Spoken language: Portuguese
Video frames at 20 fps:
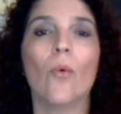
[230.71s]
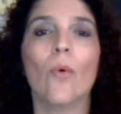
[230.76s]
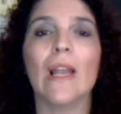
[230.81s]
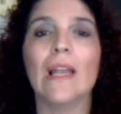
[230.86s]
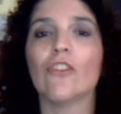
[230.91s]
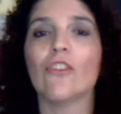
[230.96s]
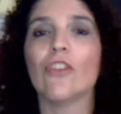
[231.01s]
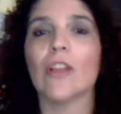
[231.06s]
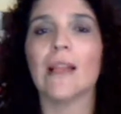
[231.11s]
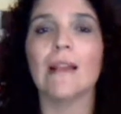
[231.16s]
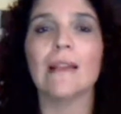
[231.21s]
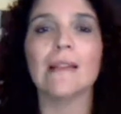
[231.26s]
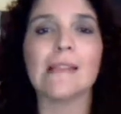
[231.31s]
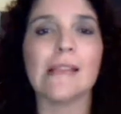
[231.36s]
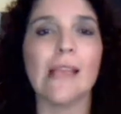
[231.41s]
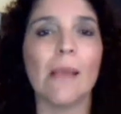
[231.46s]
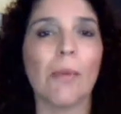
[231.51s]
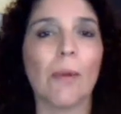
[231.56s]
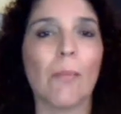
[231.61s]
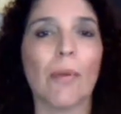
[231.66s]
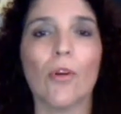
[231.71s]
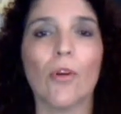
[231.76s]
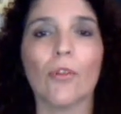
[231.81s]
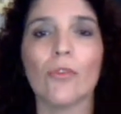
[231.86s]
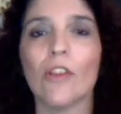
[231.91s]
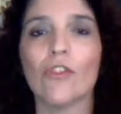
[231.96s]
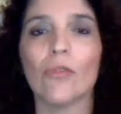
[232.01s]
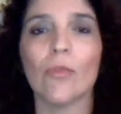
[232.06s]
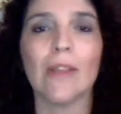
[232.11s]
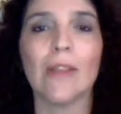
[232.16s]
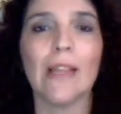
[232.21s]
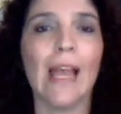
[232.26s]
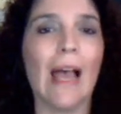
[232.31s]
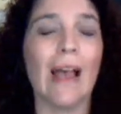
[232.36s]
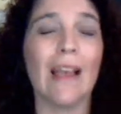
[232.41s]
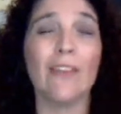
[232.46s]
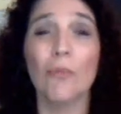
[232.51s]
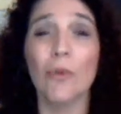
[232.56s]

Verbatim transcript: o Eli já está ali sempre pronto a ajudar,